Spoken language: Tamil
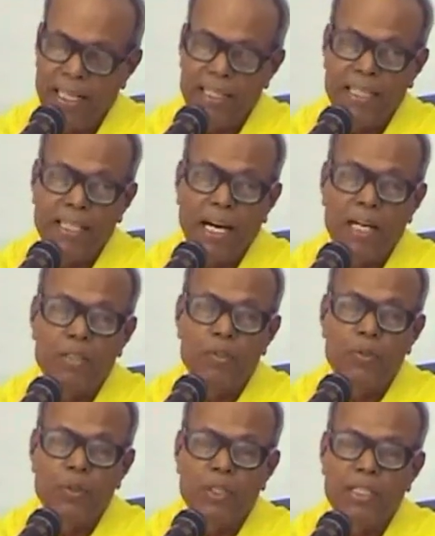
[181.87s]
இந்த நான்கு
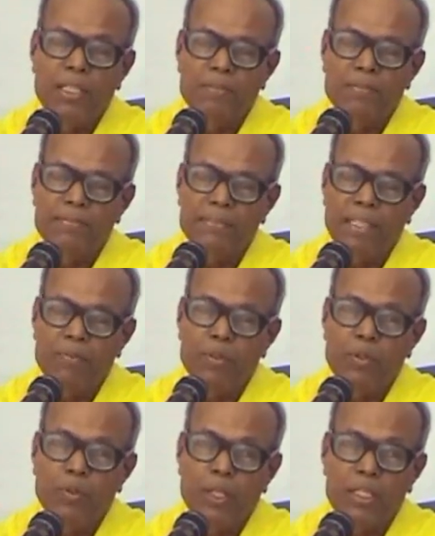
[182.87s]
குற்றங்களும்
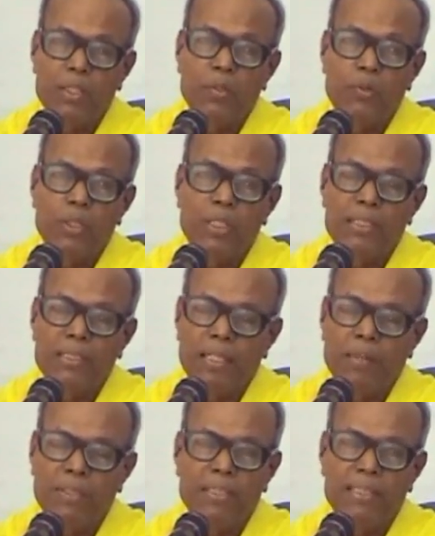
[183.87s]
நமக்கு உணர்த்தக்கூடியது
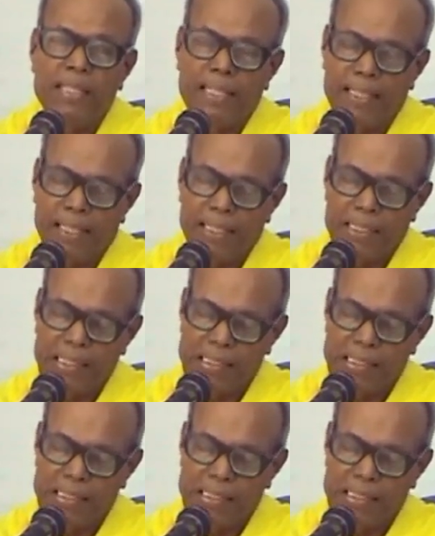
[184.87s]
நமக்கு தெரியாது